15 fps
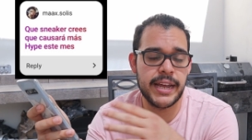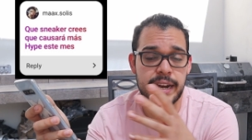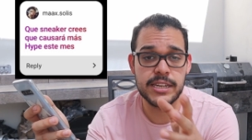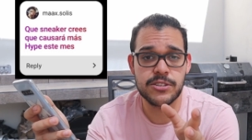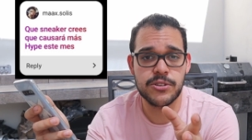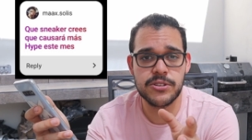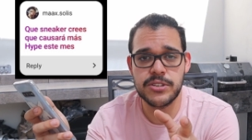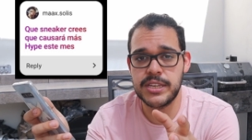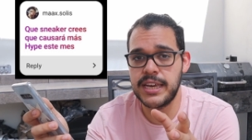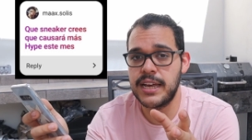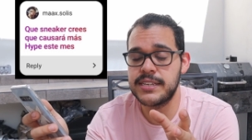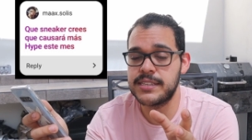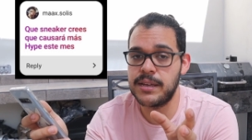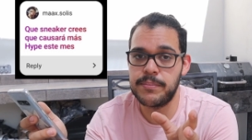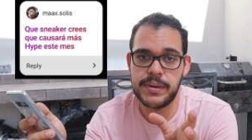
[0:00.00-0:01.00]
en estos
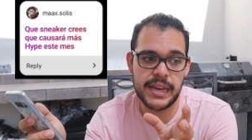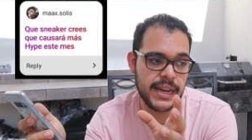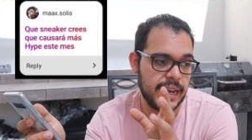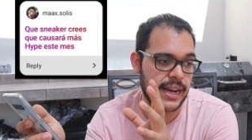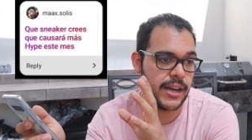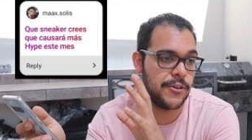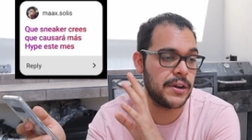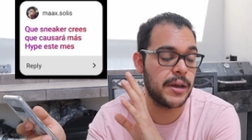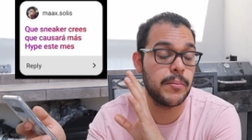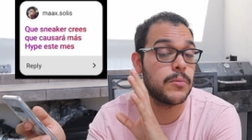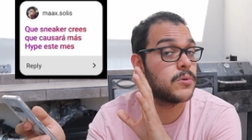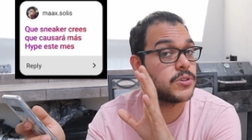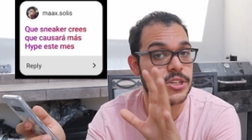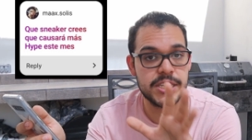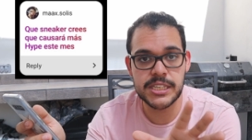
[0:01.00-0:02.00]
días también, que creo que
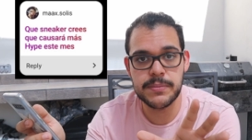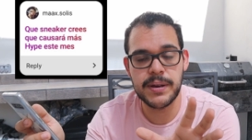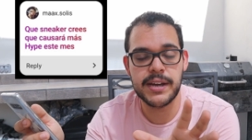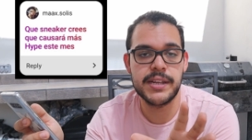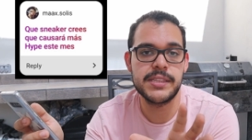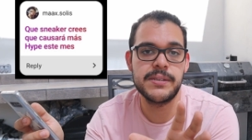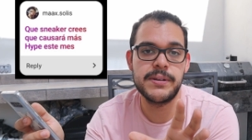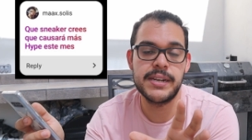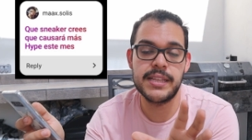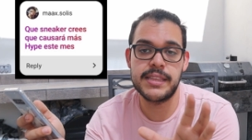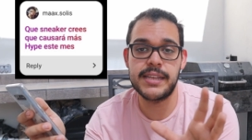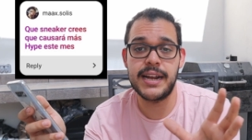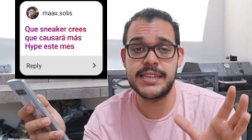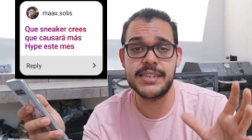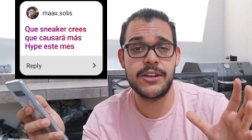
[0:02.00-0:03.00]
muchísima gente va a ir
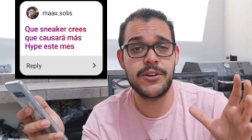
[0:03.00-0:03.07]
detrás,